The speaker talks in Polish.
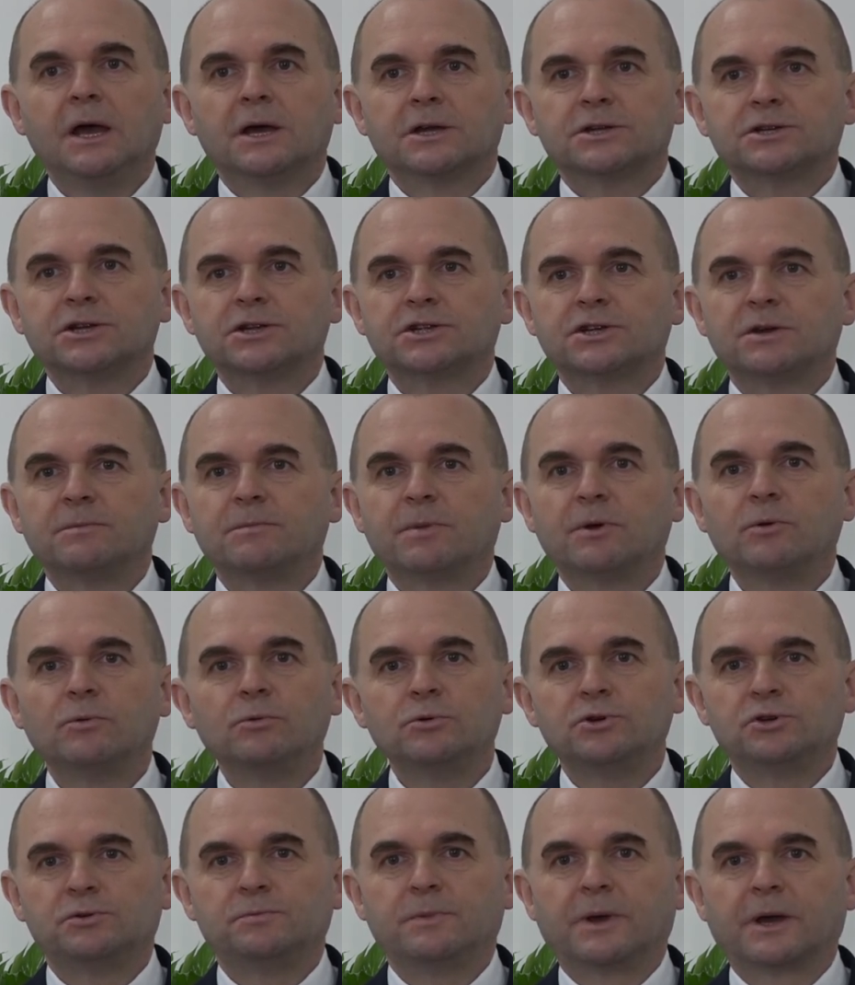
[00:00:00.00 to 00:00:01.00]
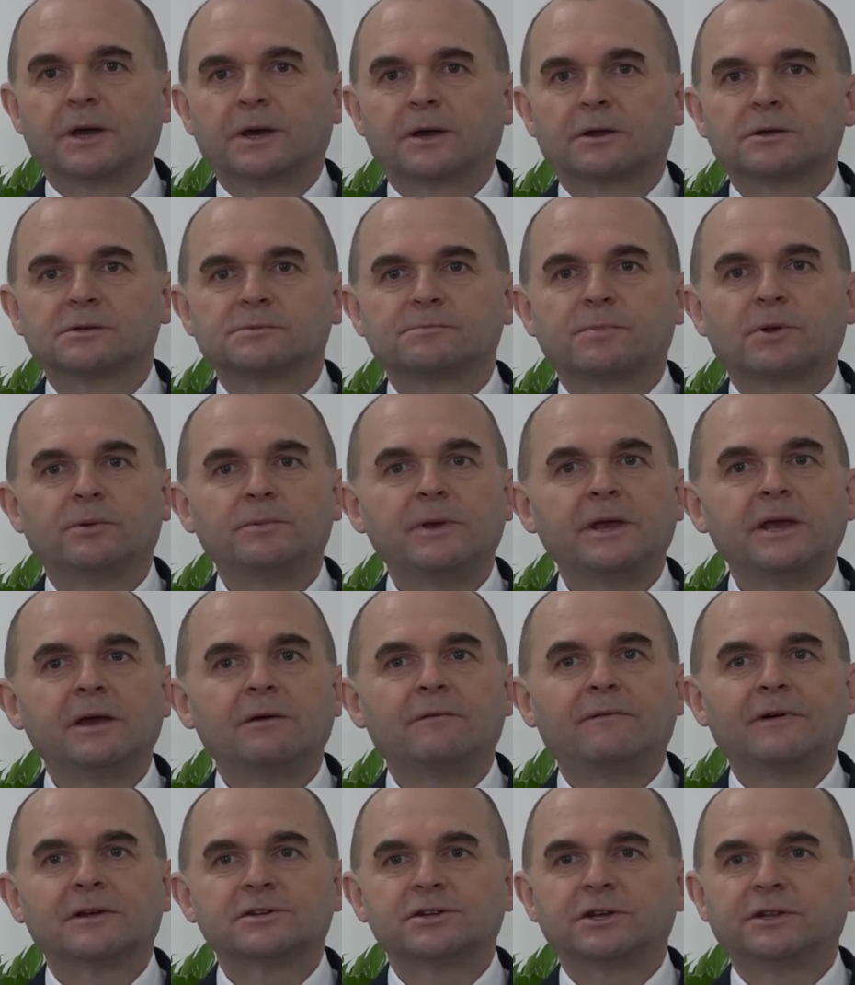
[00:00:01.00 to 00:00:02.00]
Życzę, by uśmiech
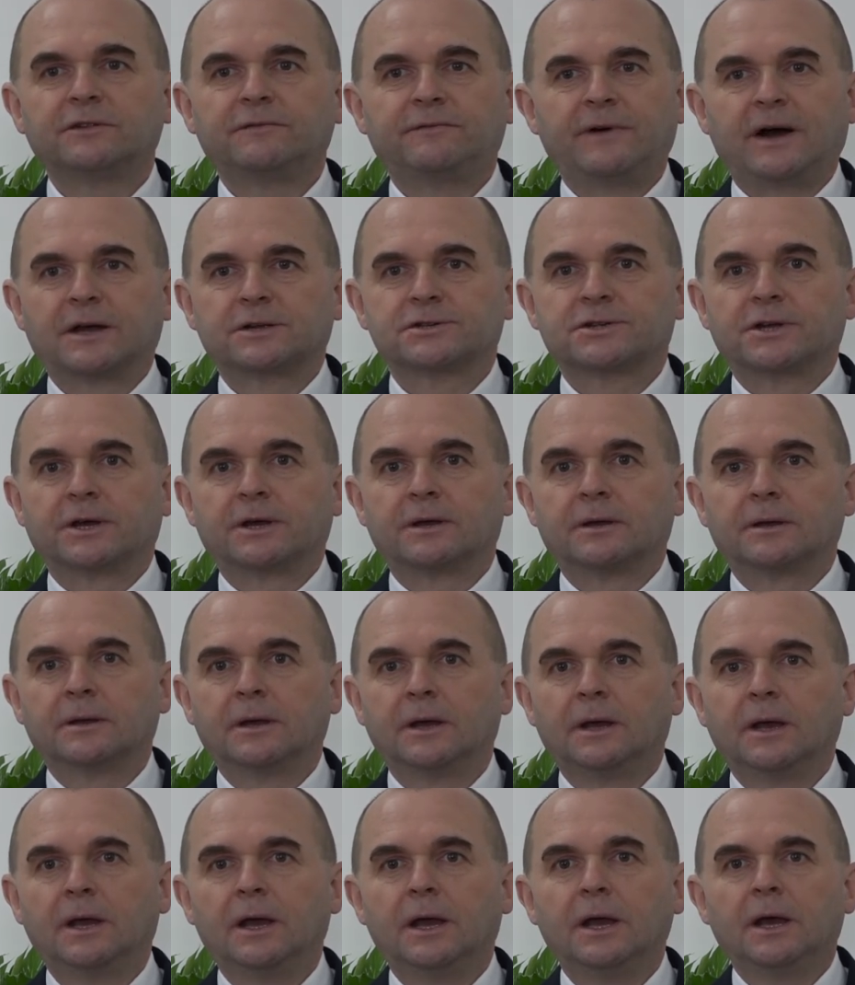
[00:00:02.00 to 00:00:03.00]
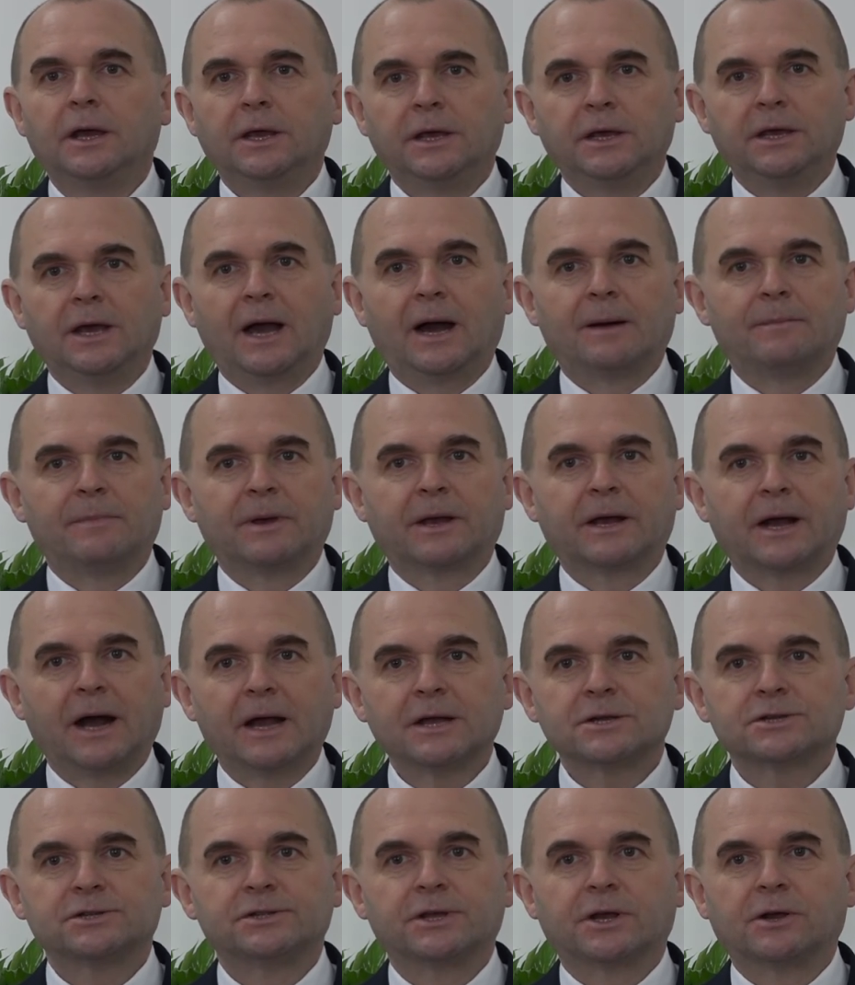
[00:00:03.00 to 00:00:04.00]
rozpromieniał wasze twarze i aby
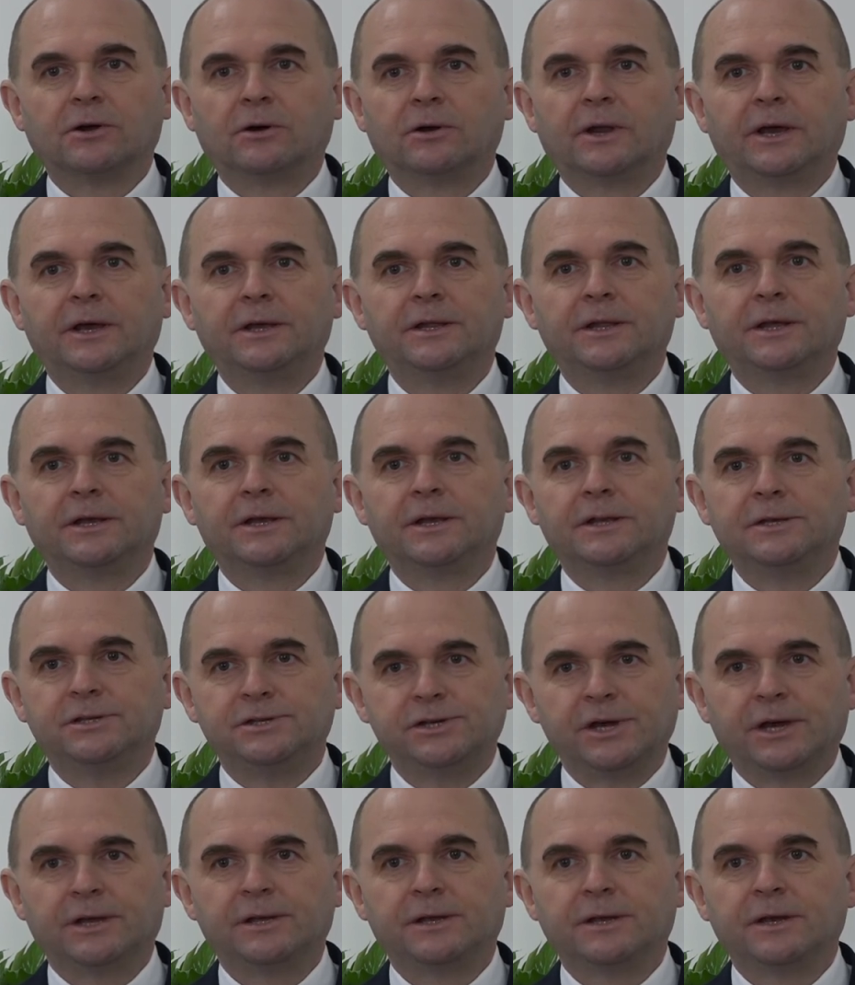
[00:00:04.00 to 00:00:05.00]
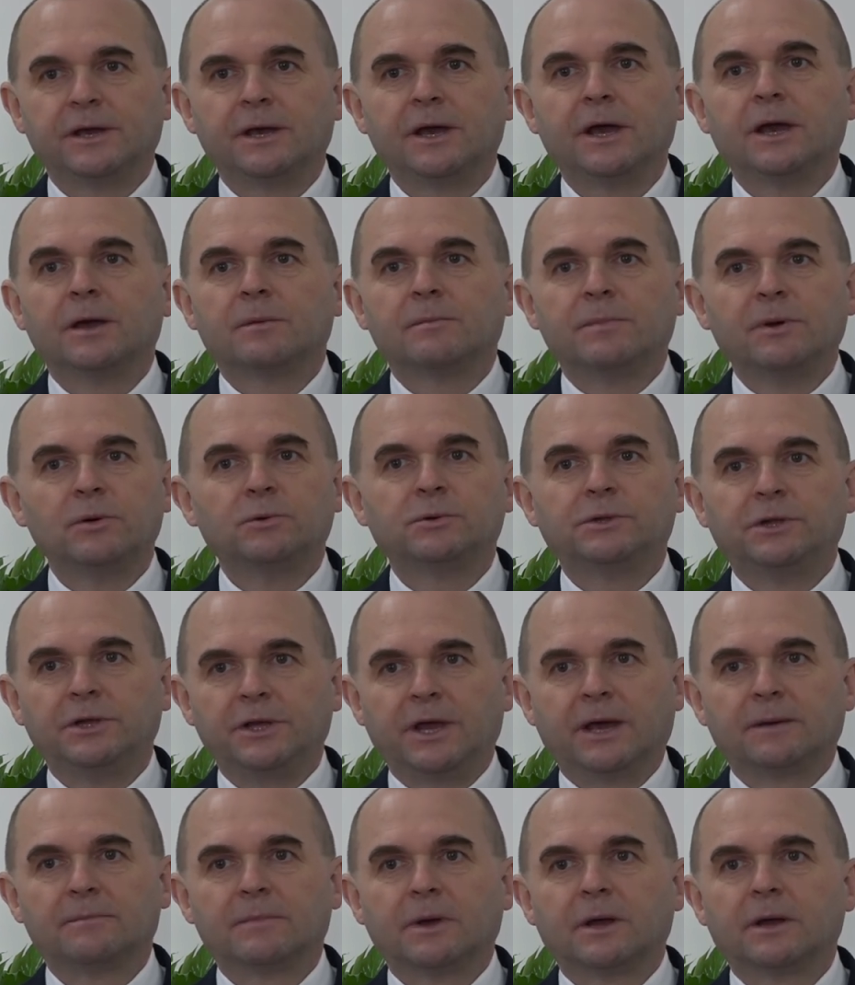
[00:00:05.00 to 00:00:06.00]
każdy kolejny dzień był
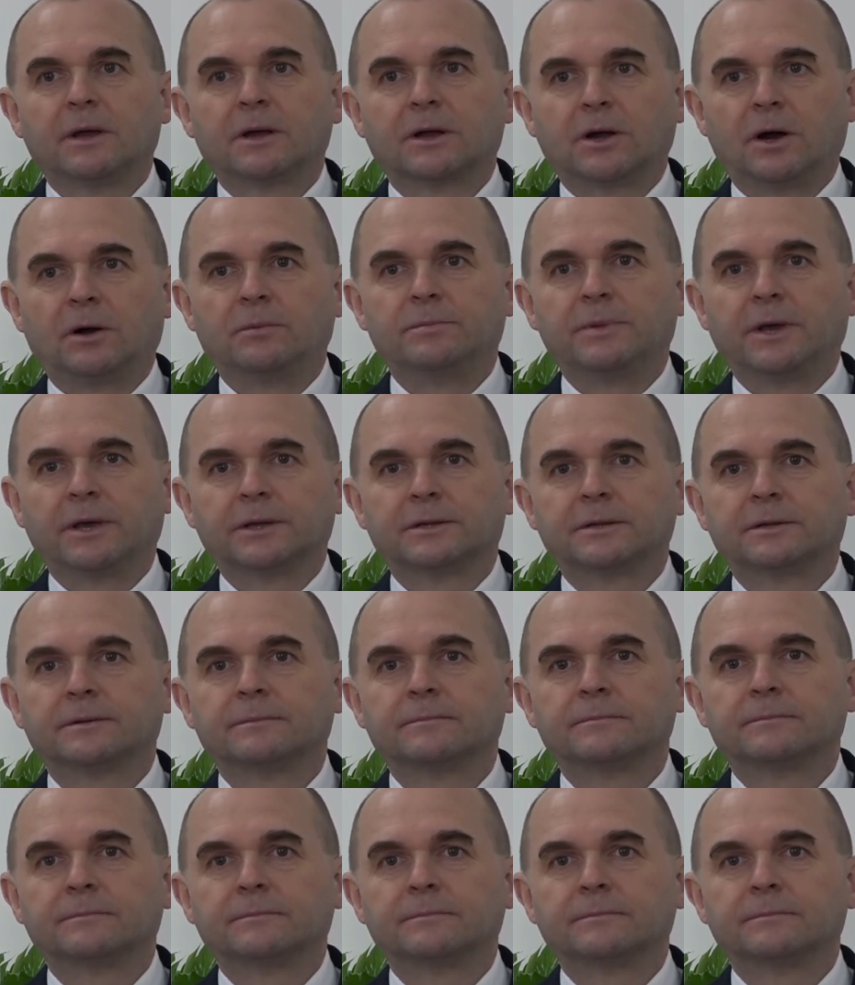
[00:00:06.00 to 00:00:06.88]
dniem kobiet.